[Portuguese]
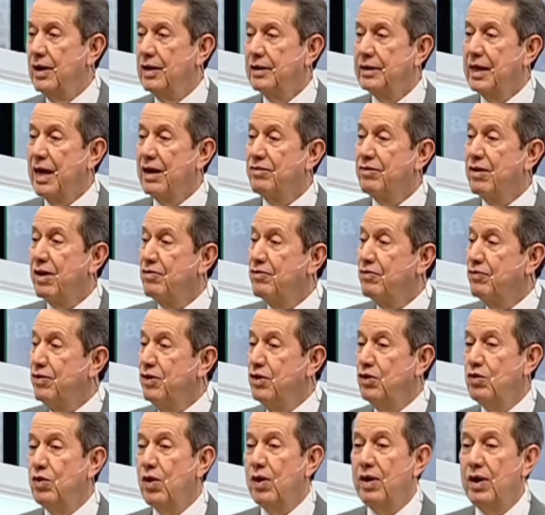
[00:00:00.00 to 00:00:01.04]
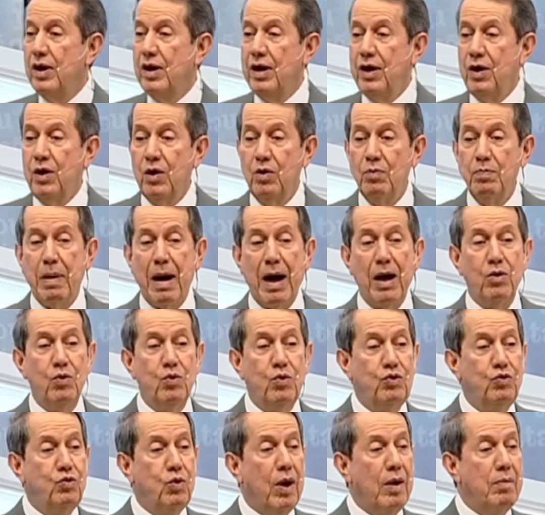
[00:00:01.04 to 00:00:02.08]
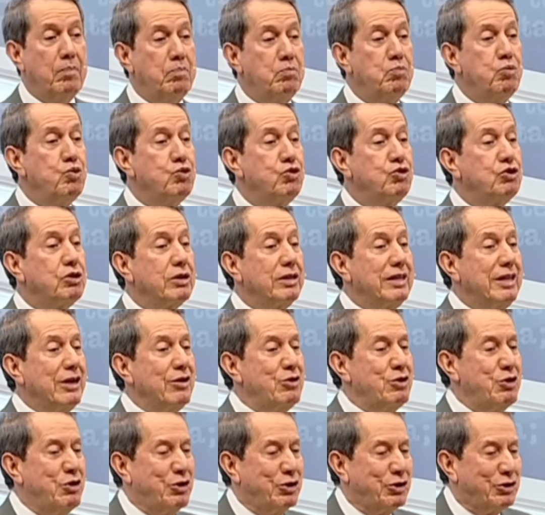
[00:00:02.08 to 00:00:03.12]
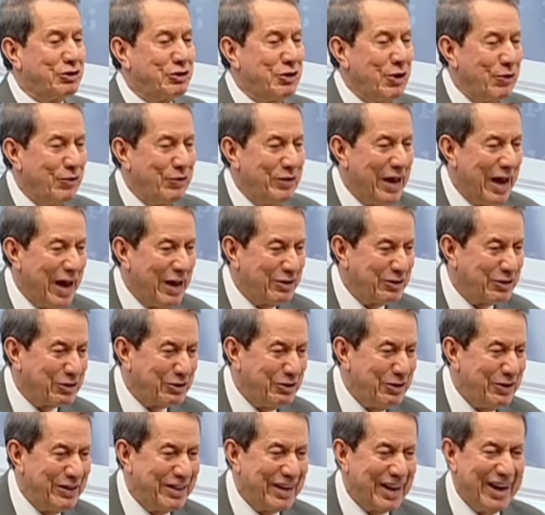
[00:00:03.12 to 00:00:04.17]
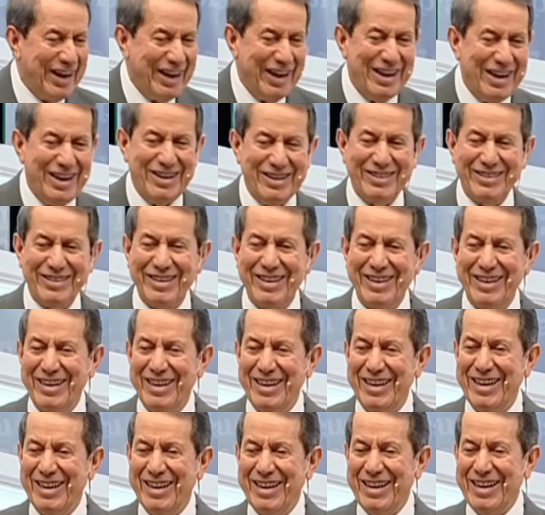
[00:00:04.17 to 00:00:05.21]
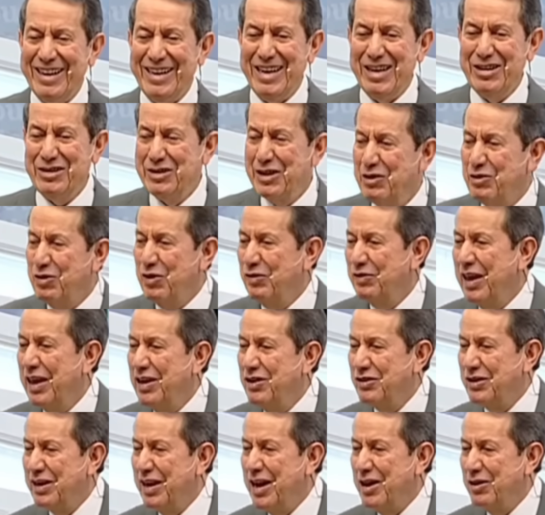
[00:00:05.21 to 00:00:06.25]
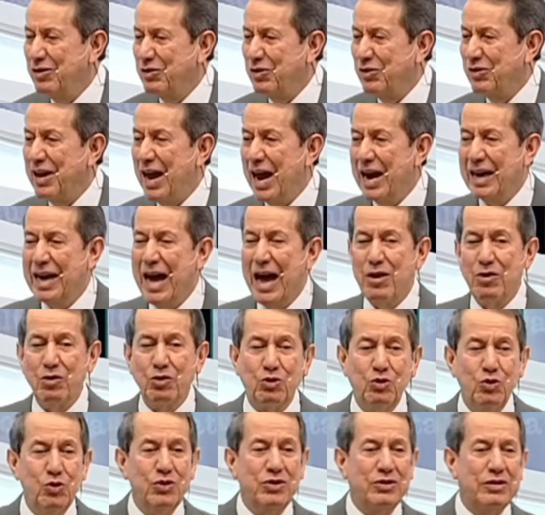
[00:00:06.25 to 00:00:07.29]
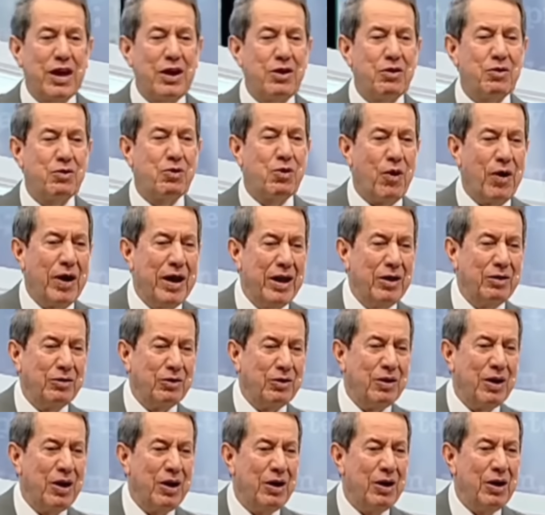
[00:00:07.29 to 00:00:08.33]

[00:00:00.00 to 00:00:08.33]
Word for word: Estava vindo uma, o barulho de uma multidão de soldados contra eles. E eles disseram, não tem jeito, largaram tudo, saíram correndo.